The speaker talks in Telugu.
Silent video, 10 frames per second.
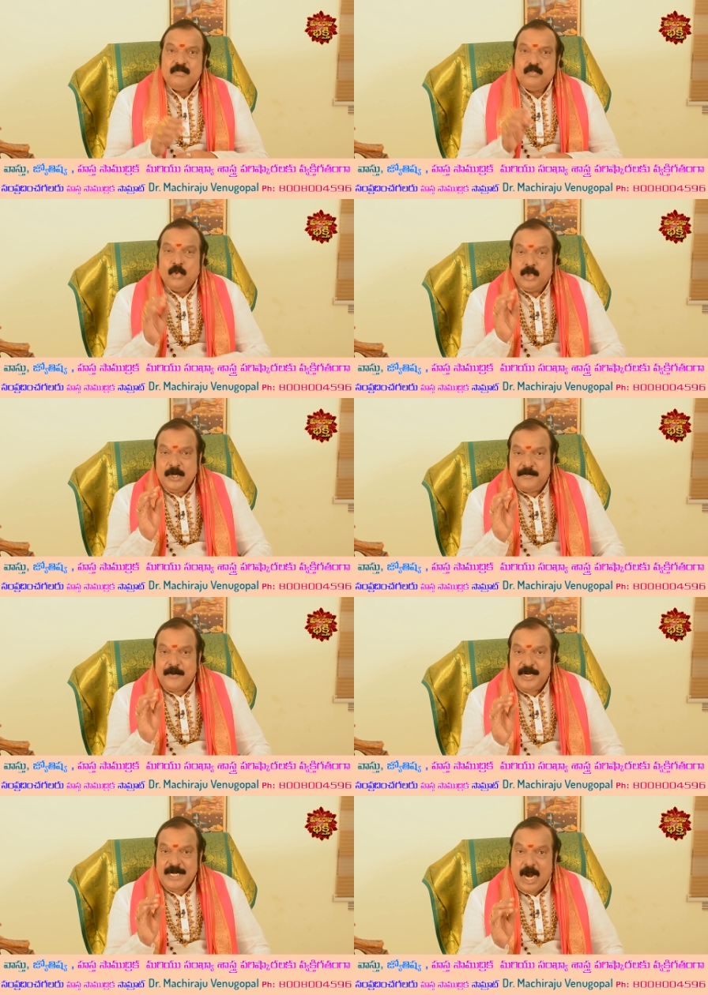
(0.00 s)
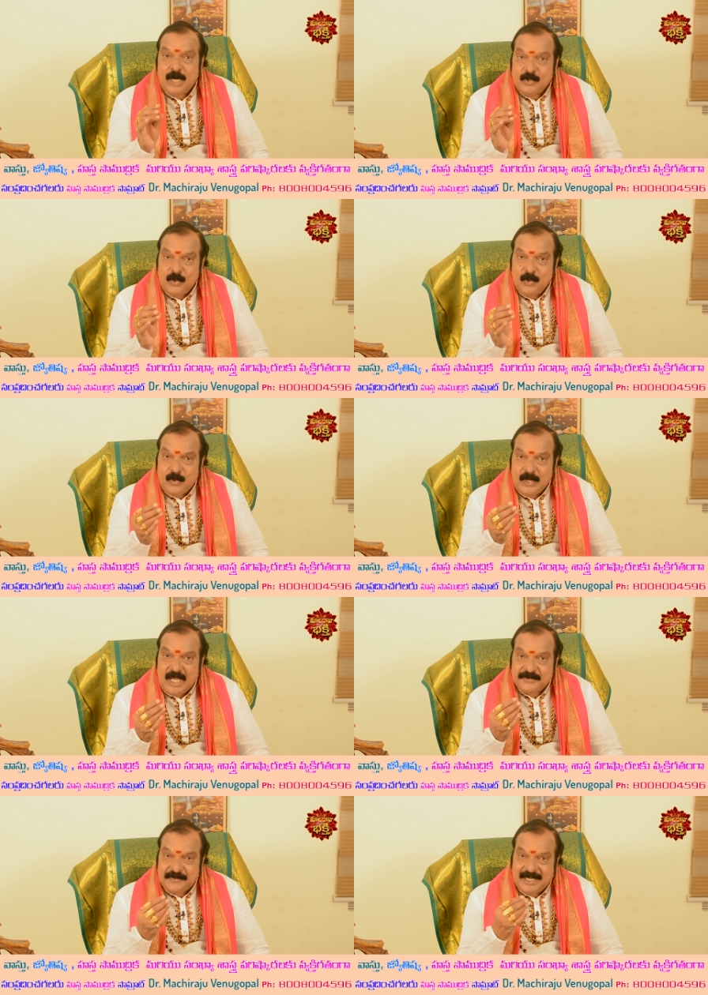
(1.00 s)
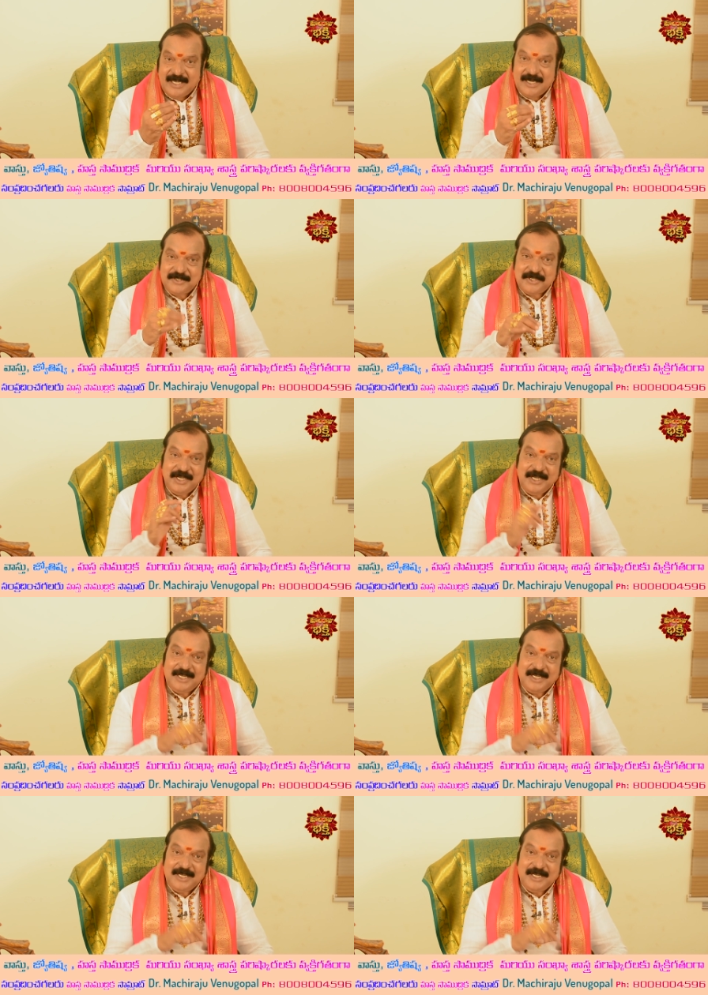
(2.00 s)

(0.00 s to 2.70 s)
ముక్కిపోయిన అటుకులు కూడా స్వీకరించి